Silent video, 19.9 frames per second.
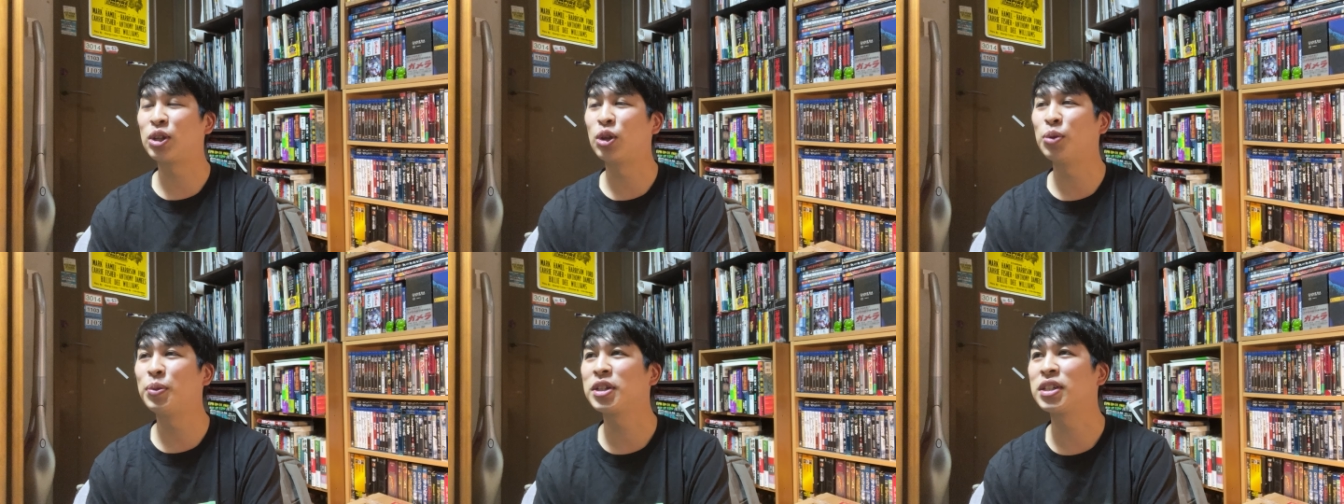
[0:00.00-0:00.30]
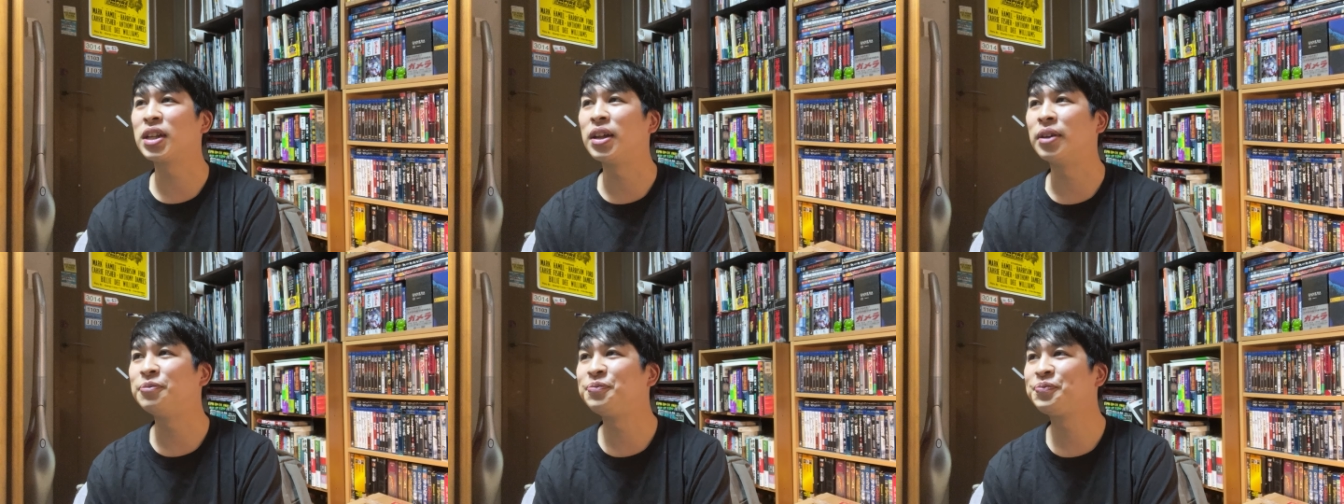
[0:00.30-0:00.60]
止まし
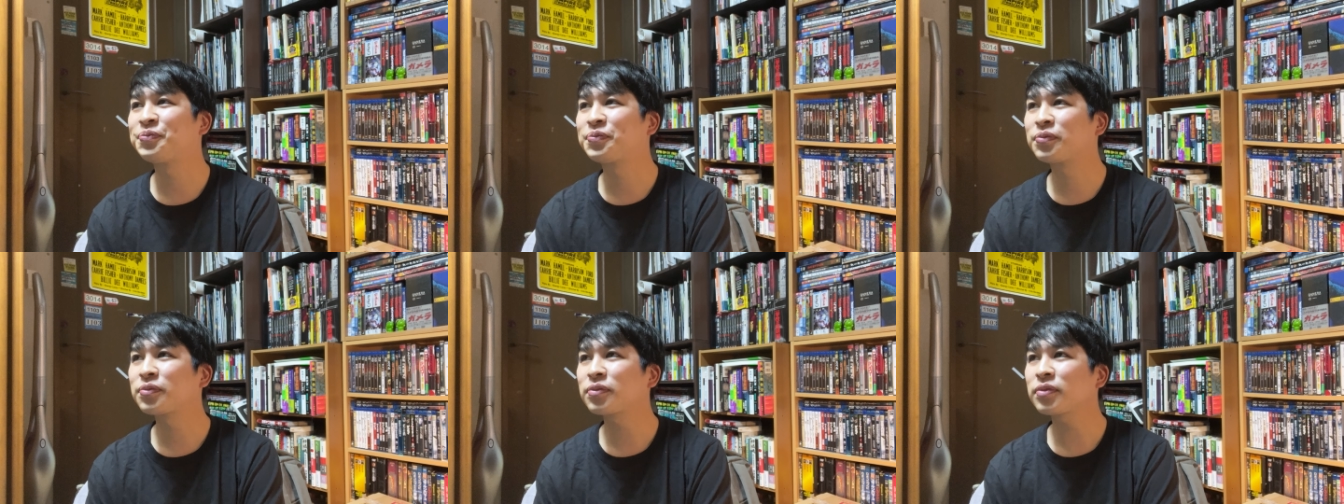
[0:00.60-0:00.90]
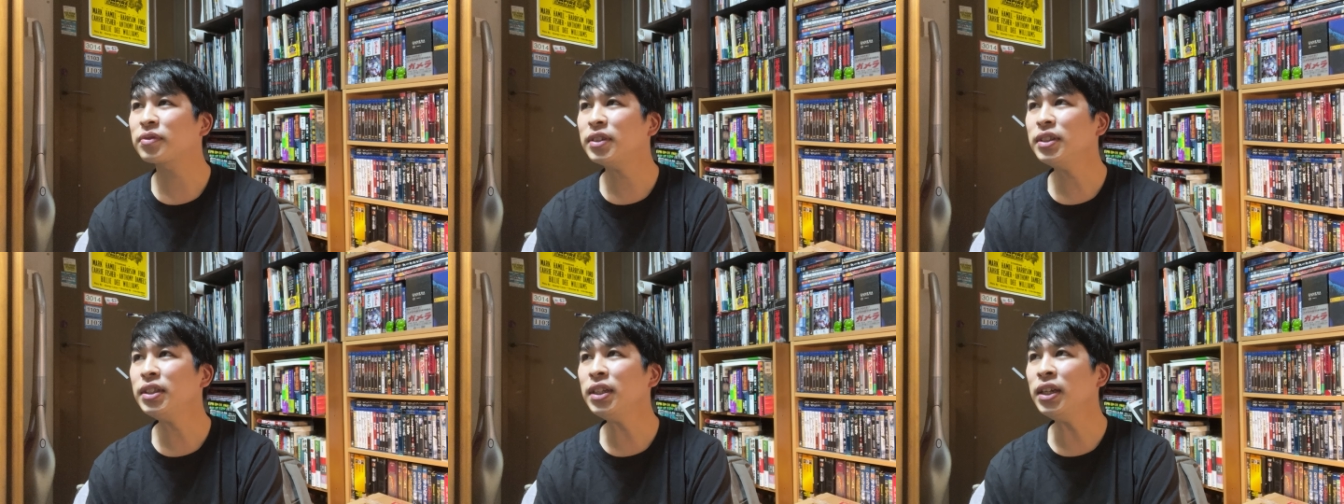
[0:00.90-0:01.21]
て
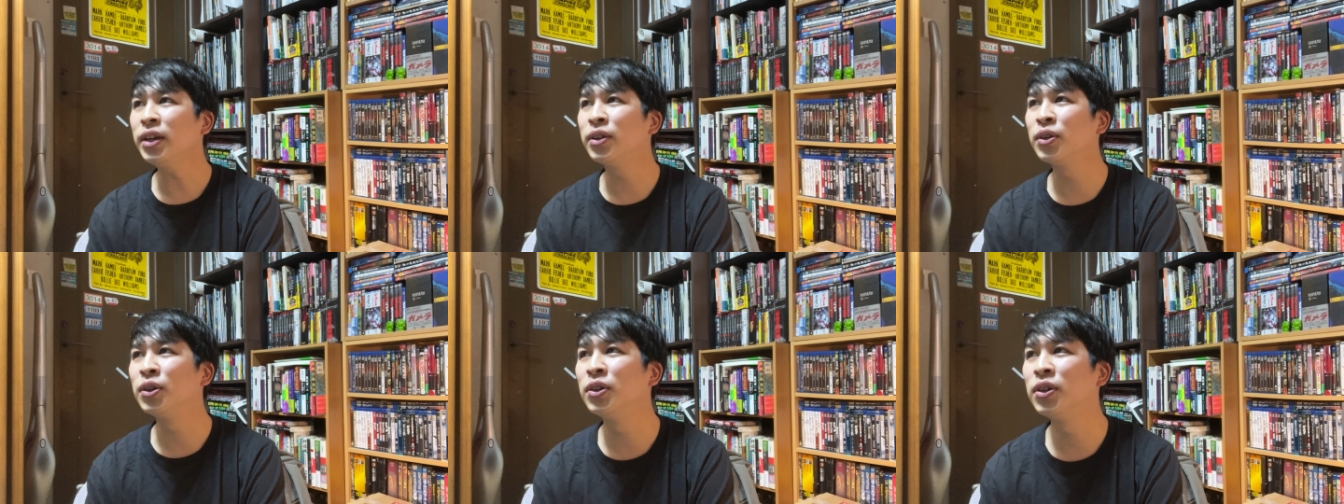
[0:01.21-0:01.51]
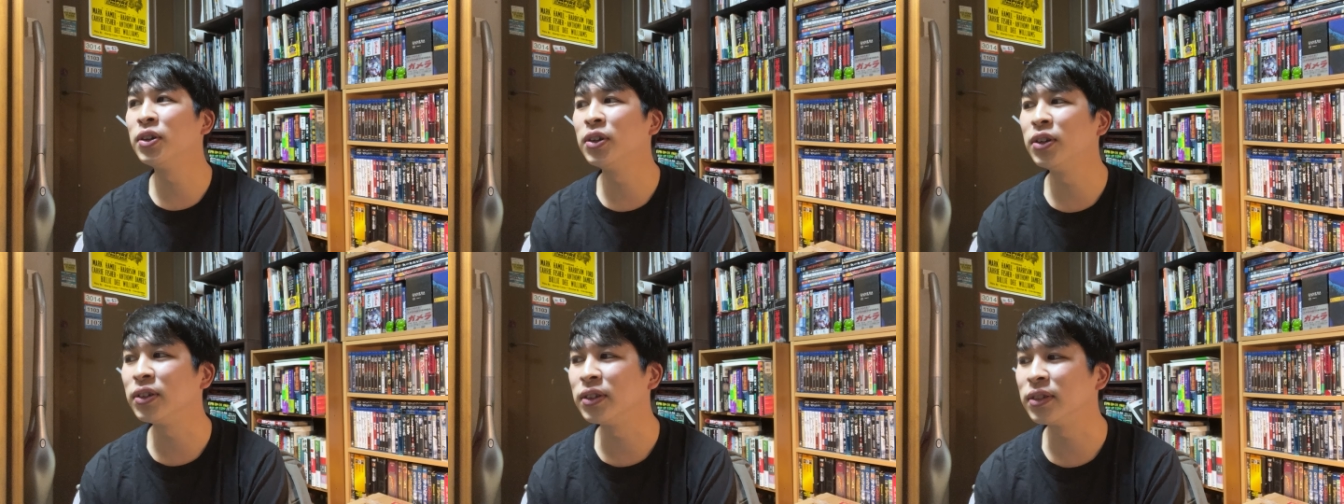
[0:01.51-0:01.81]

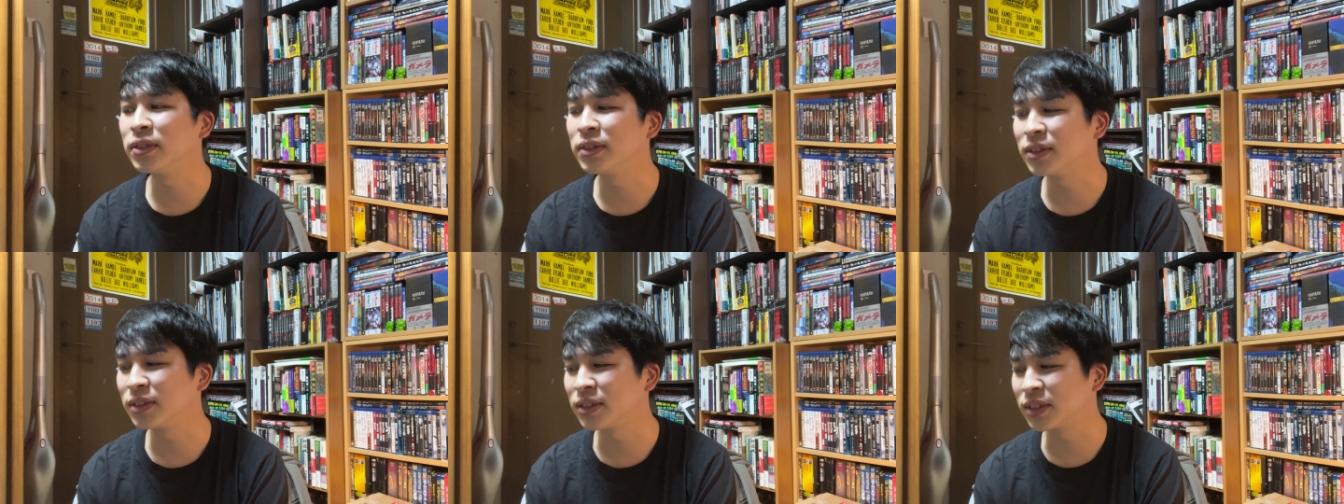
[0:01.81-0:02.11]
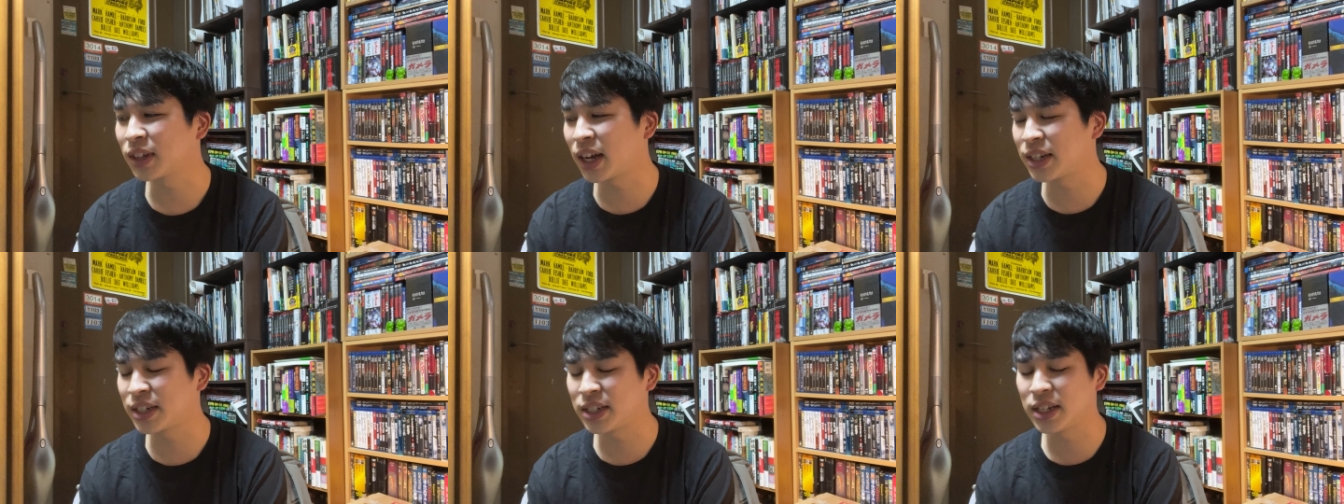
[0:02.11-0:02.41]
る
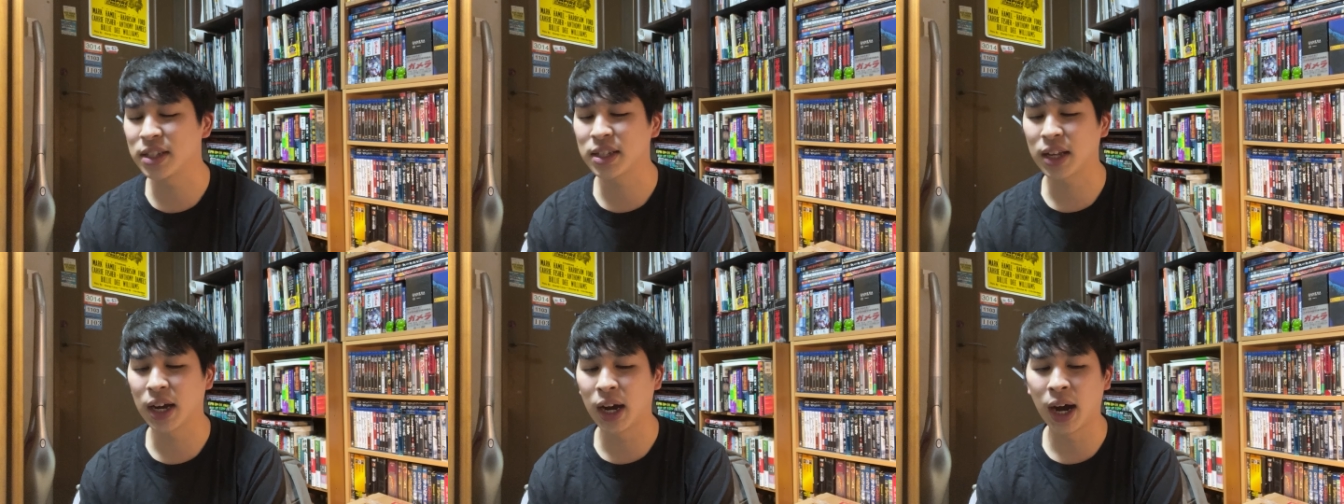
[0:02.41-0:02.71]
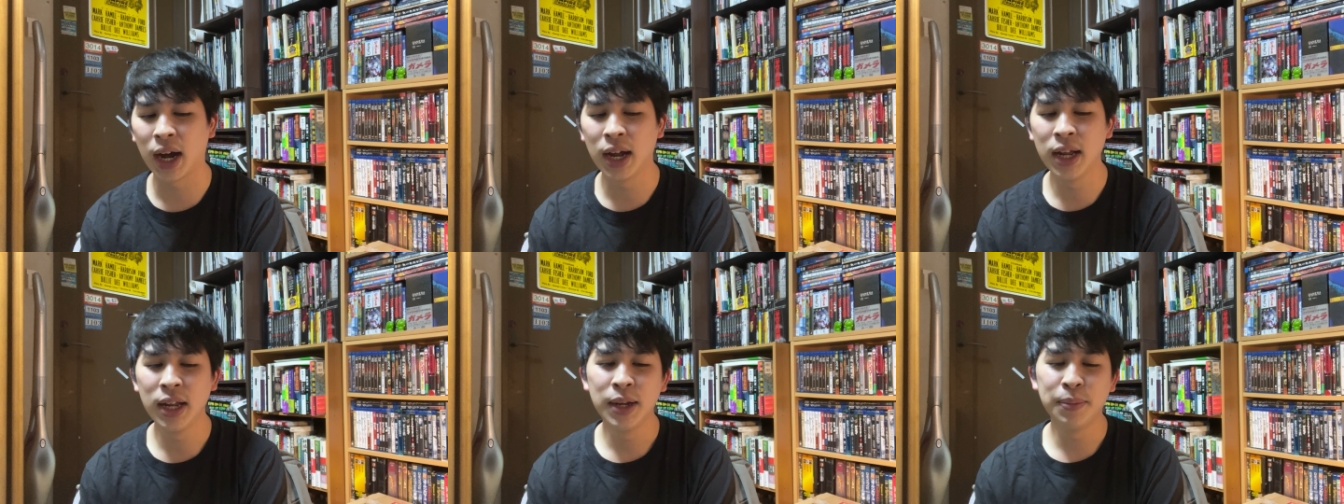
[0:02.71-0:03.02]
感じですが。